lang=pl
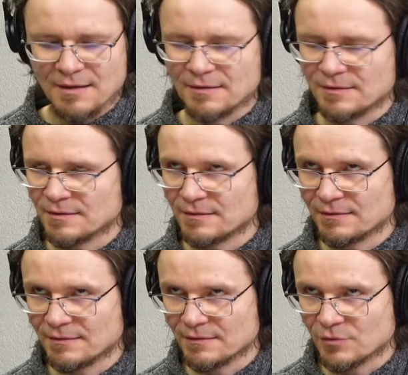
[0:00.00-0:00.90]

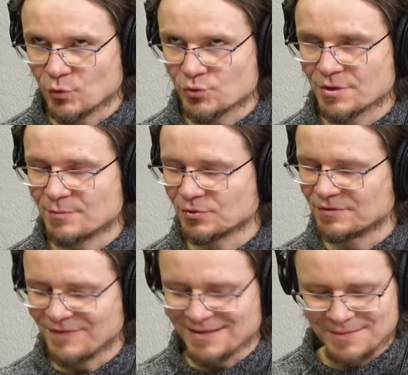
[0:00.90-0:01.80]
e, różnych
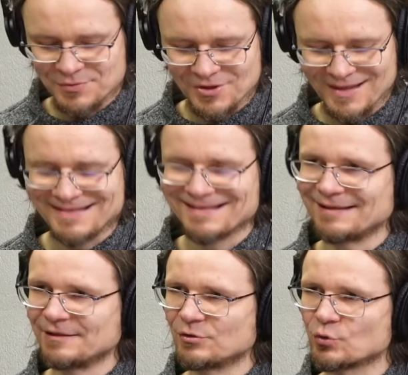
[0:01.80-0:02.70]
motywacji
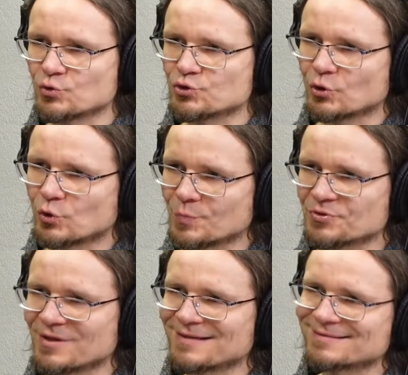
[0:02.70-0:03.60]
przelackich i różnych grup
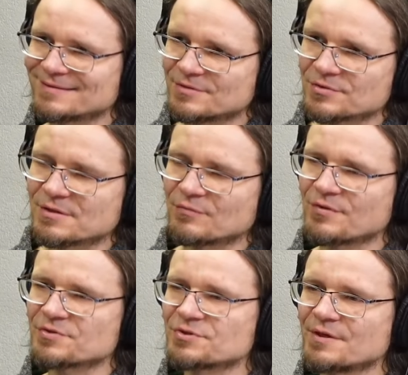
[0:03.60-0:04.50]
przelackich został
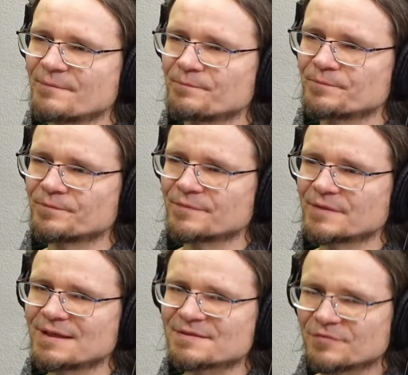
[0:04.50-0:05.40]
właśnie,
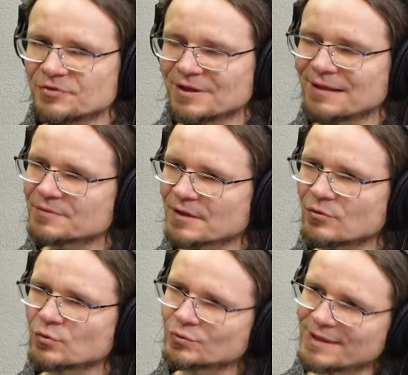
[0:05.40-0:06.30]
mm, jest wynikiem
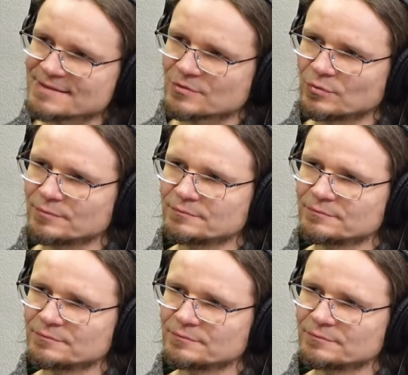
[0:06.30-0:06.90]
tego Q-testu.